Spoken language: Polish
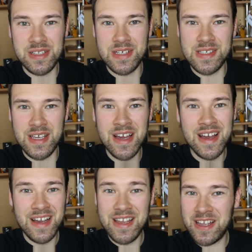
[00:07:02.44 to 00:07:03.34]
czy DC,
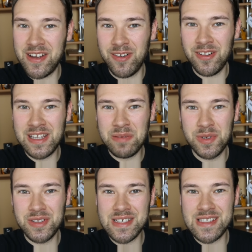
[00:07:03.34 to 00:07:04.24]
jakie
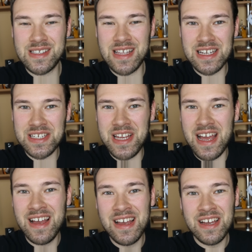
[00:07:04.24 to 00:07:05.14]
oglądam, bo to jest
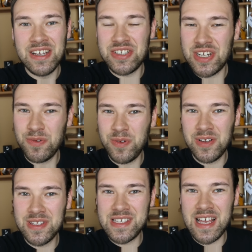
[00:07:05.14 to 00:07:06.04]
strasznie
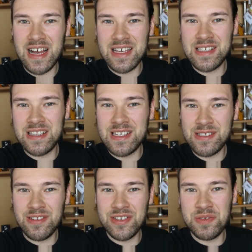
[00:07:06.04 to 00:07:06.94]
żenujące, a z jednej
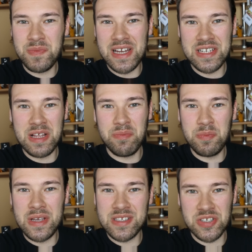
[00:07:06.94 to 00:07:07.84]
strony śmieszne,
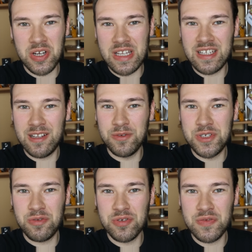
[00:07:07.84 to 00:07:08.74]
bo mi jest szkoda tych
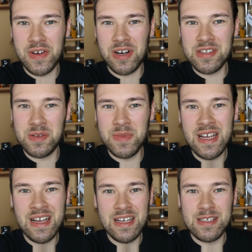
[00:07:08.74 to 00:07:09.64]
ludzi, którzy wychodzą.
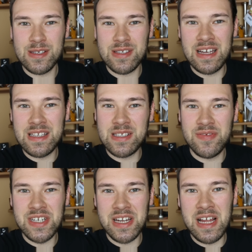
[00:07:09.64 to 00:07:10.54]
Zostaje
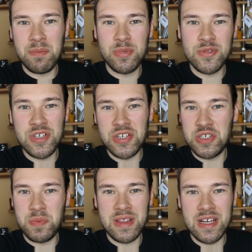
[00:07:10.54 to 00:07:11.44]
zazwyczaj ja plus
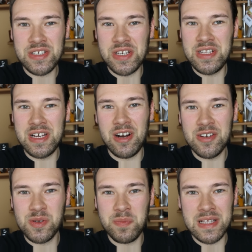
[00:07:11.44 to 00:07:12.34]
10-15 innych
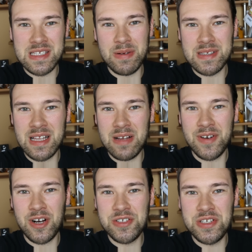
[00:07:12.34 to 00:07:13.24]
osób, a cała sala
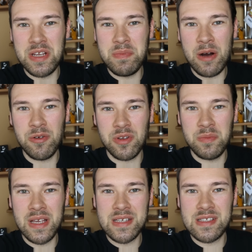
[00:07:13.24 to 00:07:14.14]
wychodzi i miało
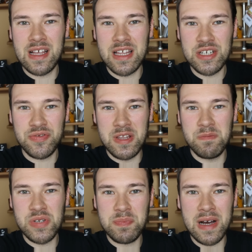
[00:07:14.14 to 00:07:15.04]
to miejsce też w
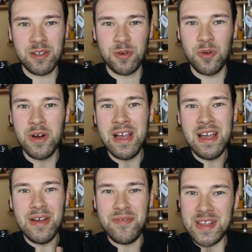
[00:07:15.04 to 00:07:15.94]
tym przypadku.
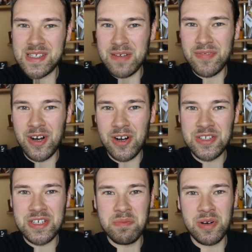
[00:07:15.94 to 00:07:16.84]
Więc nie
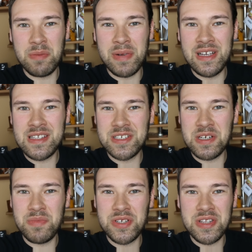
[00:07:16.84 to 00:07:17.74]
wychodźcie, bo chyba nie
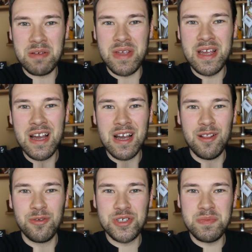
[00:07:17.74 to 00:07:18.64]
chcecie być tymi
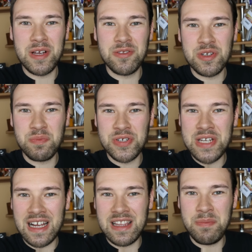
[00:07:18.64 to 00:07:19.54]
ludźmi, którzy
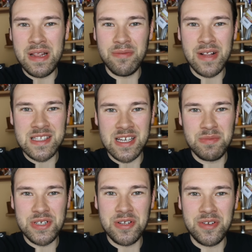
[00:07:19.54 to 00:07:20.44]
później jak debile
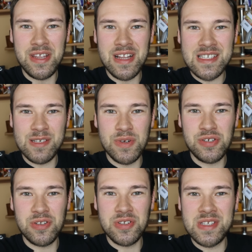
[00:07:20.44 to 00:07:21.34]
wracają się do kina,
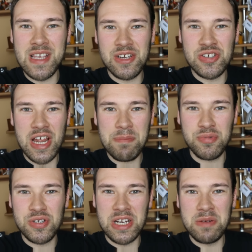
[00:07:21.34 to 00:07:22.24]
słysząc, że
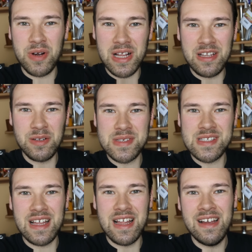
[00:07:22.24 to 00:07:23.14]
puszczają kolejną
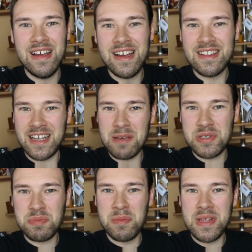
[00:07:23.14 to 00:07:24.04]
scenę. Takie
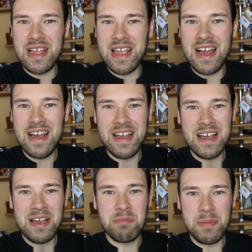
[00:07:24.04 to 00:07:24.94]
przypomnienie.
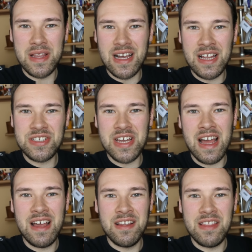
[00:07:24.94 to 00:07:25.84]

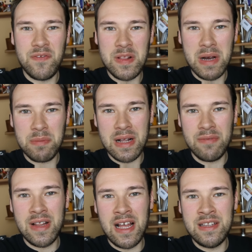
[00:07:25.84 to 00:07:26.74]
Pamiętajcie, na filmach
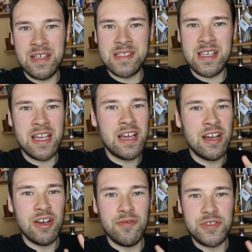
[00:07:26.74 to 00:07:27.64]
Marvela i DC
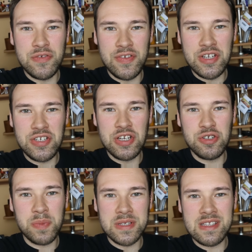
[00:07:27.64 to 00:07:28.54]
w
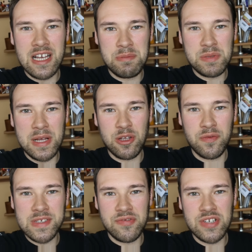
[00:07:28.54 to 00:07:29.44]
90%
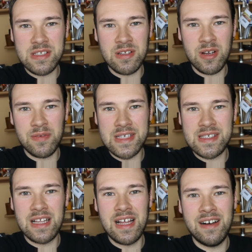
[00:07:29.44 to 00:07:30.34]
przypadków zawsze jest dodatkowa
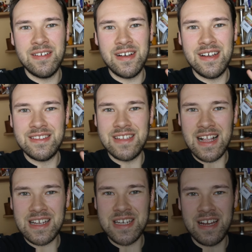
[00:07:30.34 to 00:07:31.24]
scena.
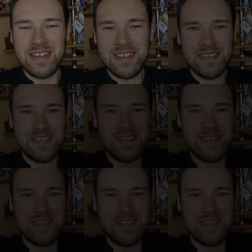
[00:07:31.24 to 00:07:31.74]
Na razie!